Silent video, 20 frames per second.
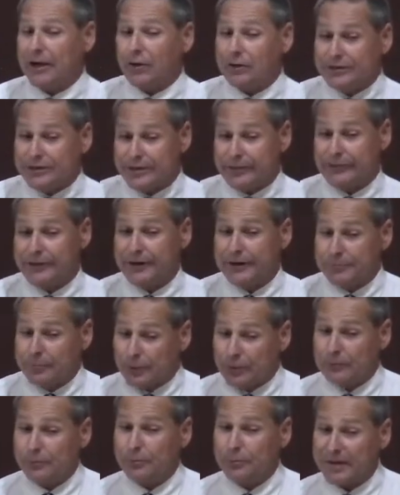um dia. Eu falei,
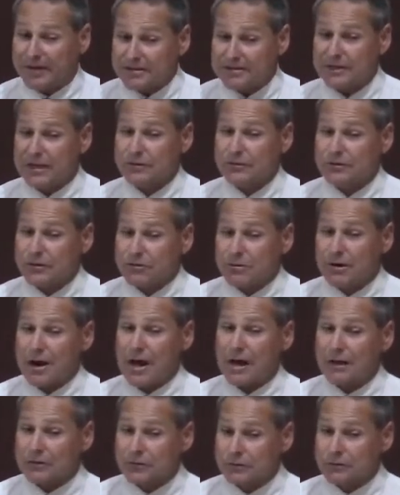irmão, eu vou pensar no seu
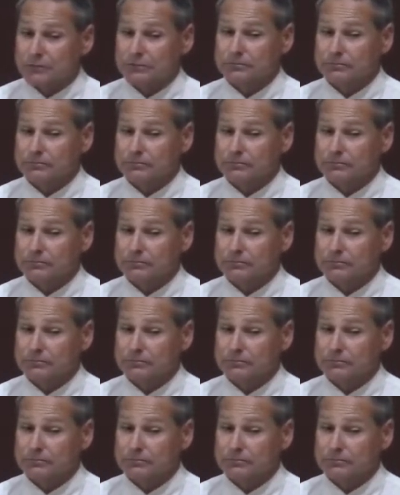caso.